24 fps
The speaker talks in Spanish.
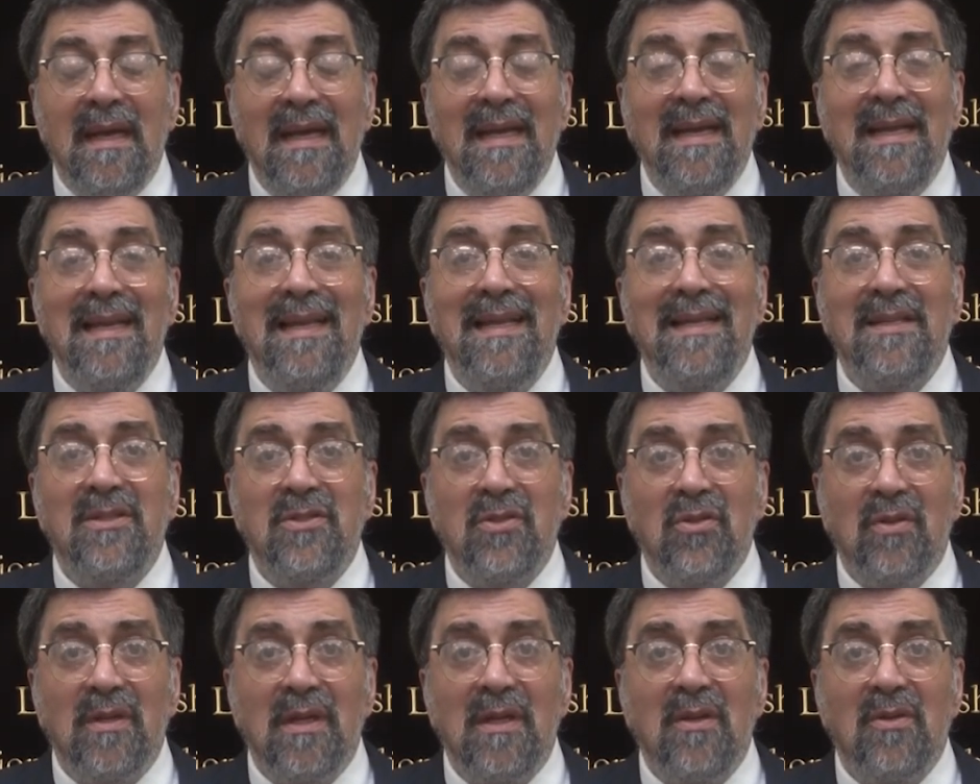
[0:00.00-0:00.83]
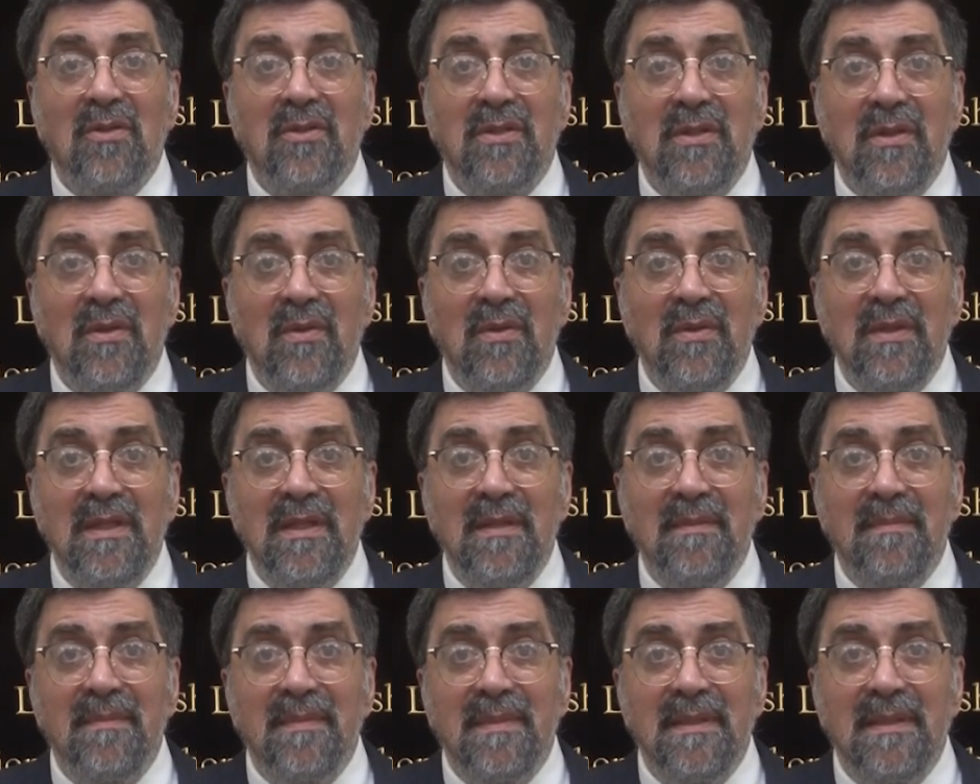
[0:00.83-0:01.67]
El hecho que los
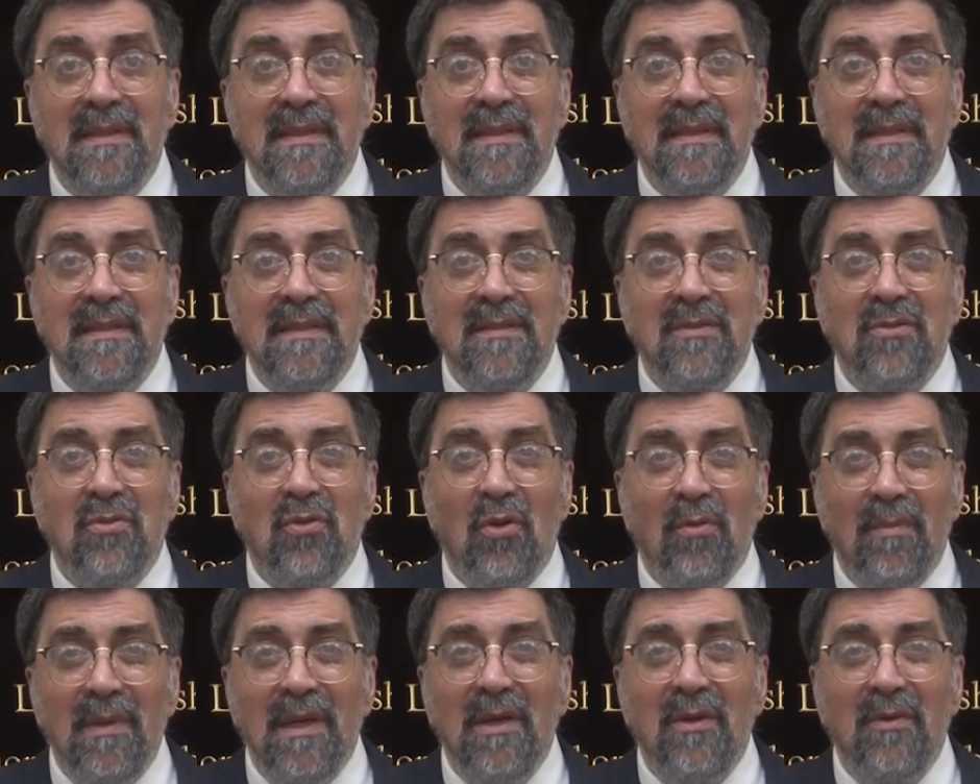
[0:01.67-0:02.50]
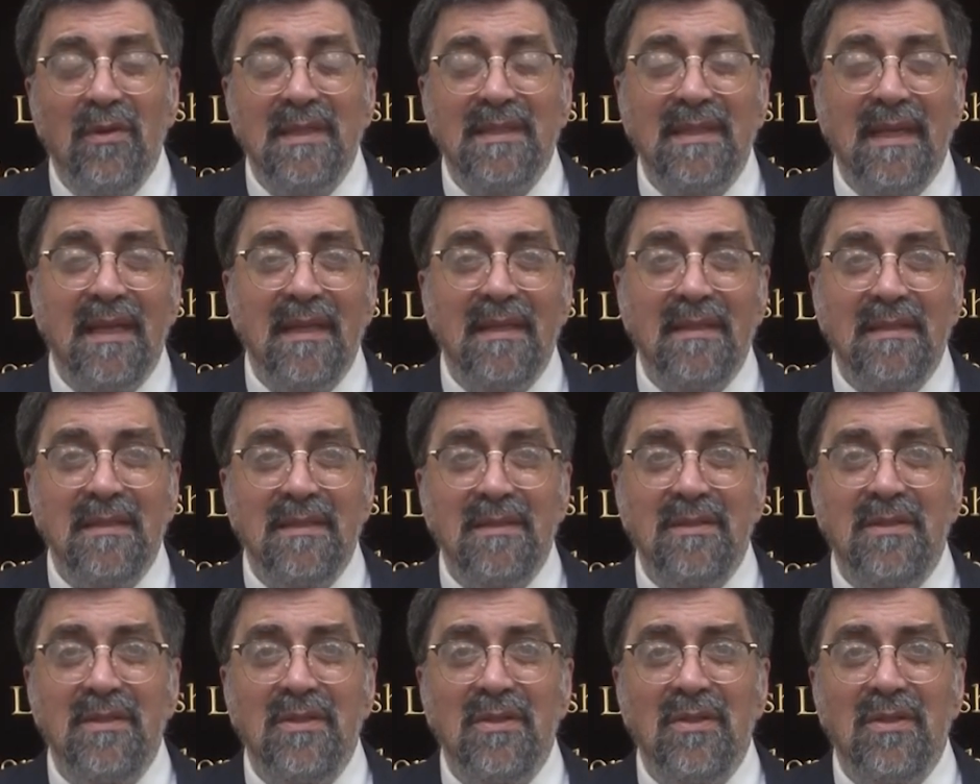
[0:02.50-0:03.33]
Yodim tomaron esa
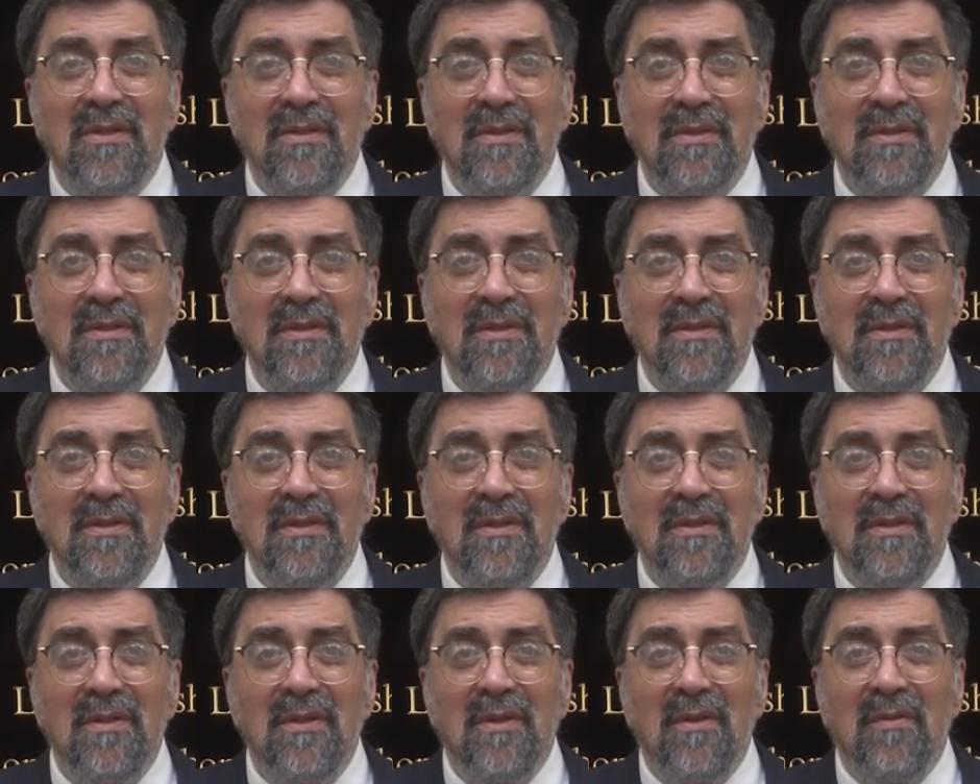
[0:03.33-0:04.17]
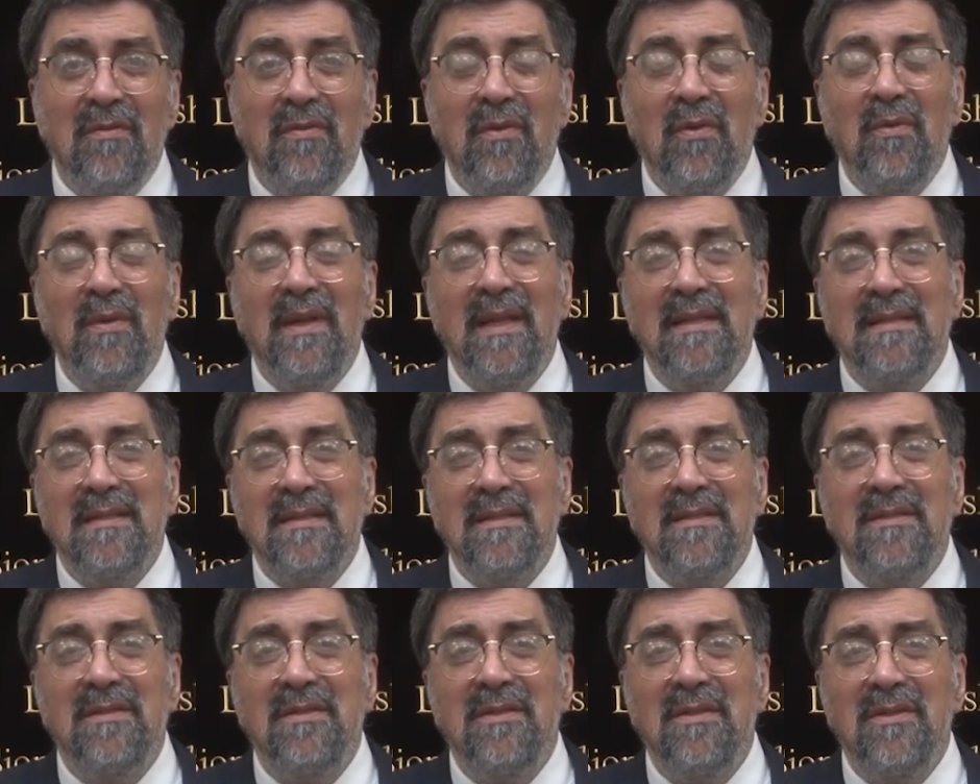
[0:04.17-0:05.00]
decisión fue una
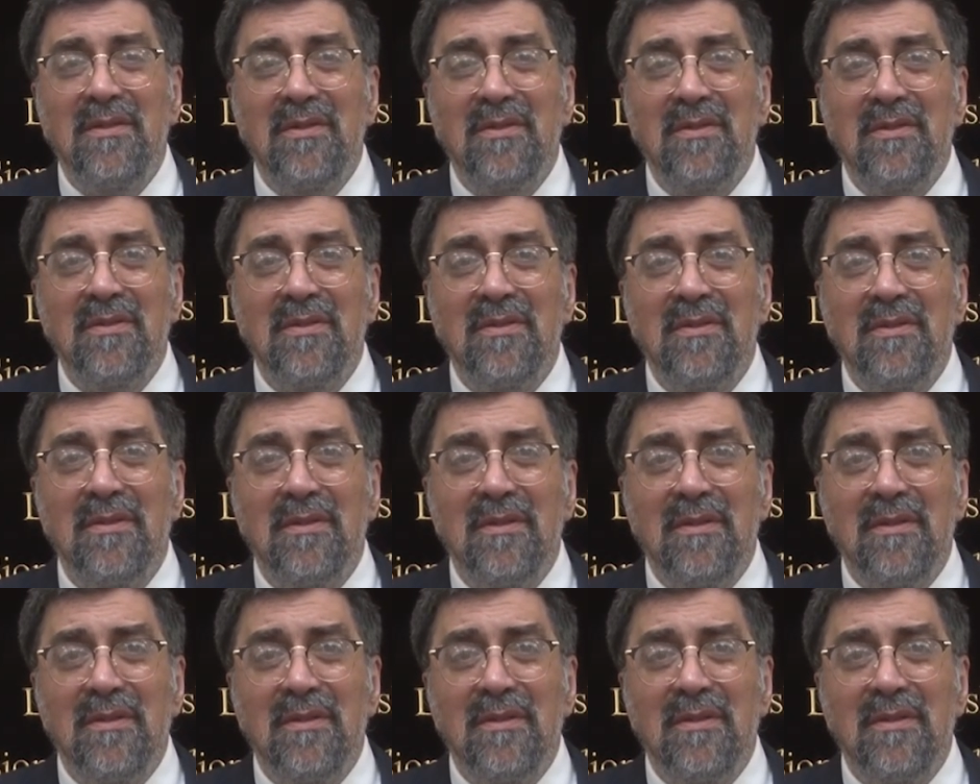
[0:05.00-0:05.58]
decisión